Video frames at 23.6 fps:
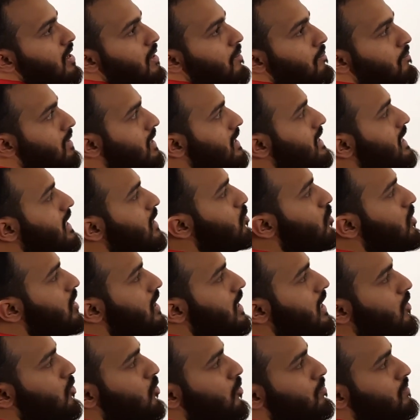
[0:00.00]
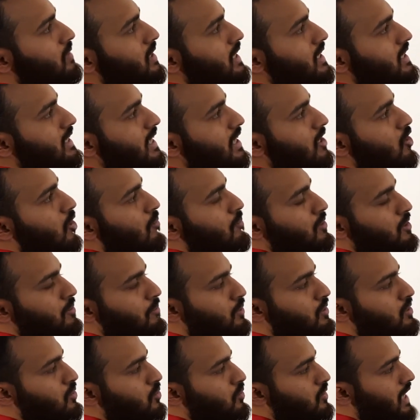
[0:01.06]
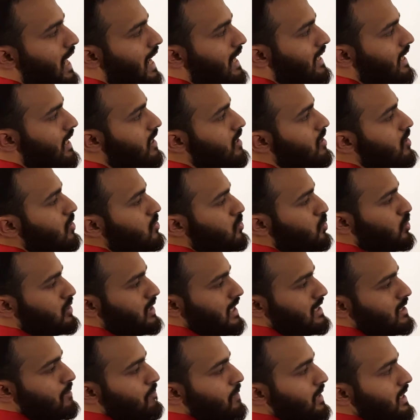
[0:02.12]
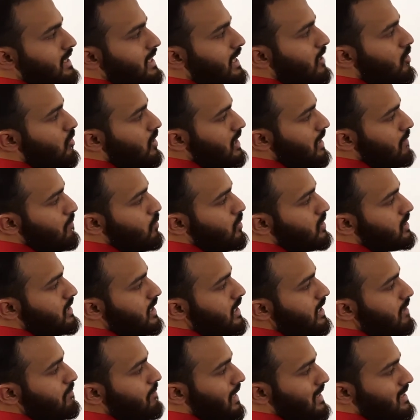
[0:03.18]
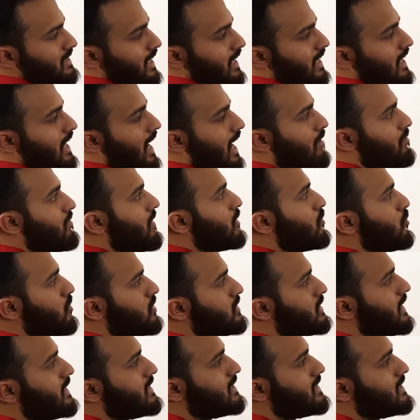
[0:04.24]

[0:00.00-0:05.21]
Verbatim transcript: বৃদ্ধি করলে লব্ধির দিক অপরিবর্তিত থাকে সো জাস্ট বৃদ্ধির কথা বলছে মাঝখানের আলফার কোনো চেঞ্জ